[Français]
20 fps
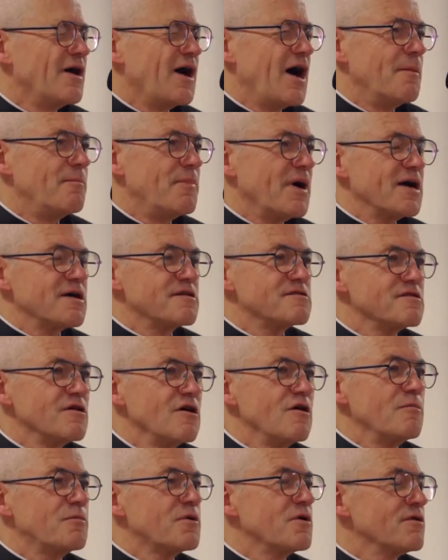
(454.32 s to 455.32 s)
Ah, par
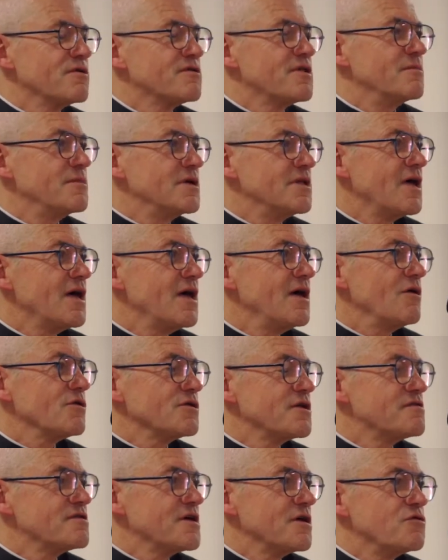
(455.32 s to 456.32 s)
exemple, au séminaire,
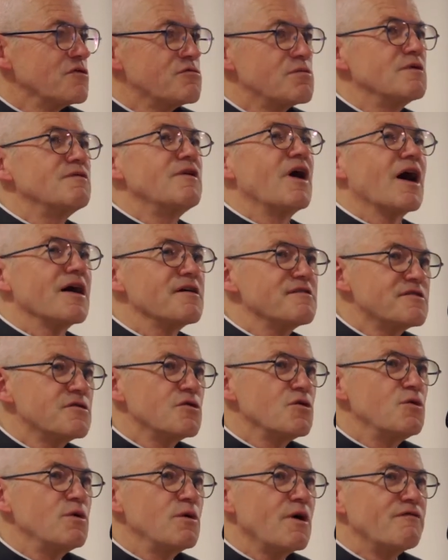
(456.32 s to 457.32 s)
on essaye de suivre la
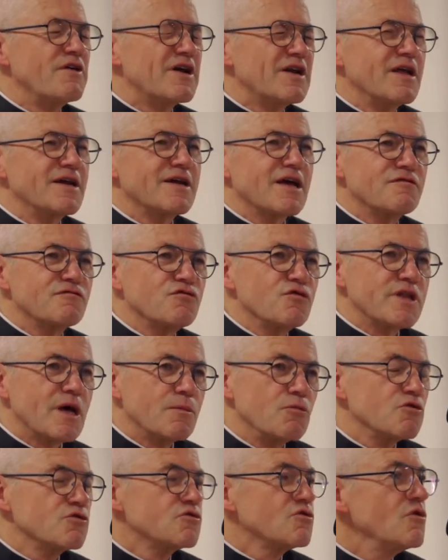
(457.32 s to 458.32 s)
ratio avec les quatre
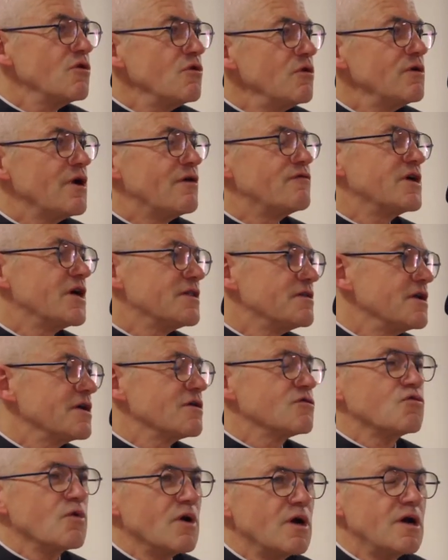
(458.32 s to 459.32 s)
fondamentaux, la vie
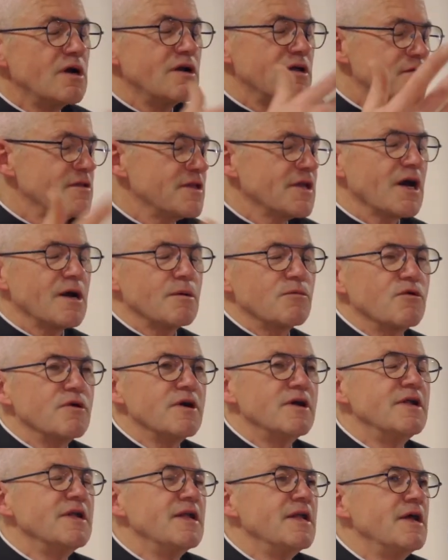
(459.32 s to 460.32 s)
intellectuelle, etc. Bon.
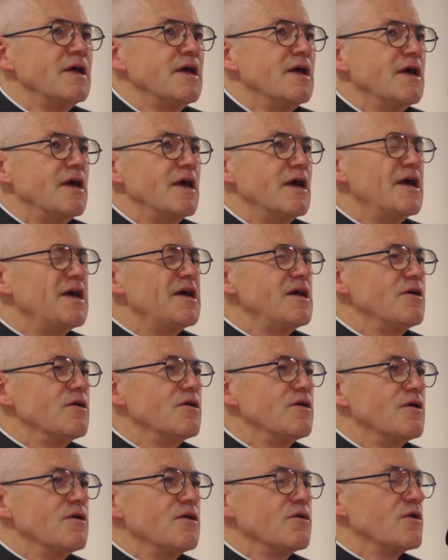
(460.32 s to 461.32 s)
Et
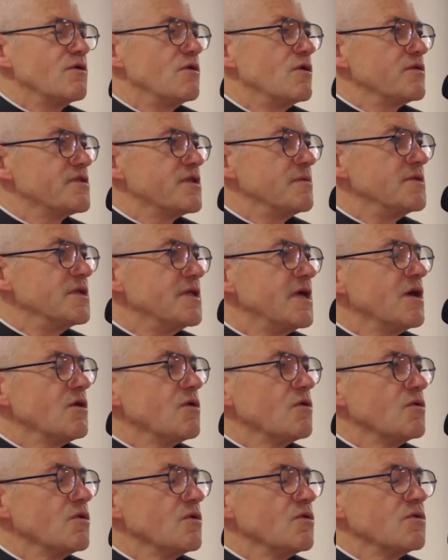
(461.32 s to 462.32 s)
euh, au séminaire,
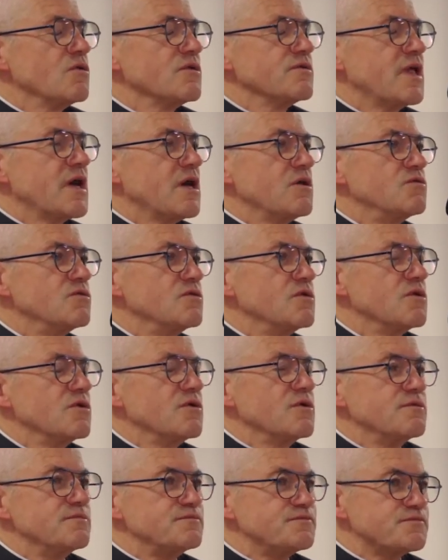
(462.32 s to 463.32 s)
on, a une,
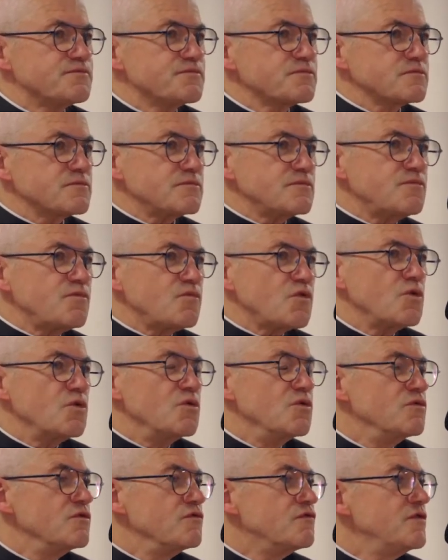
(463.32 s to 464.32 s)

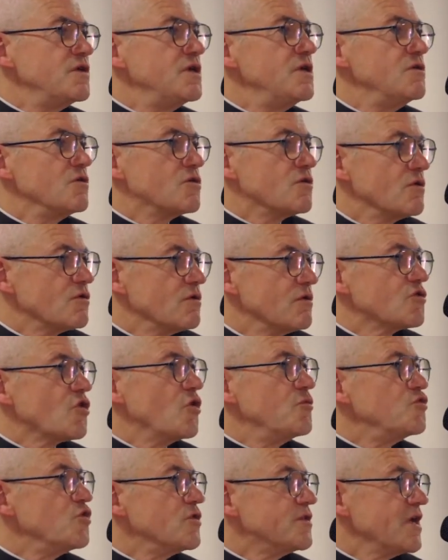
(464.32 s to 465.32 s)
vie
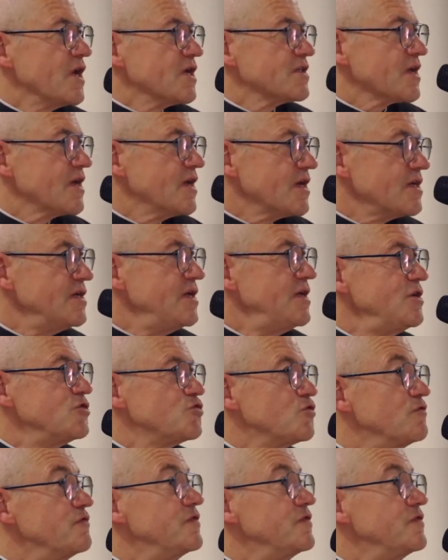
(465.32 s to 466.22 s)
communautaire très riche, une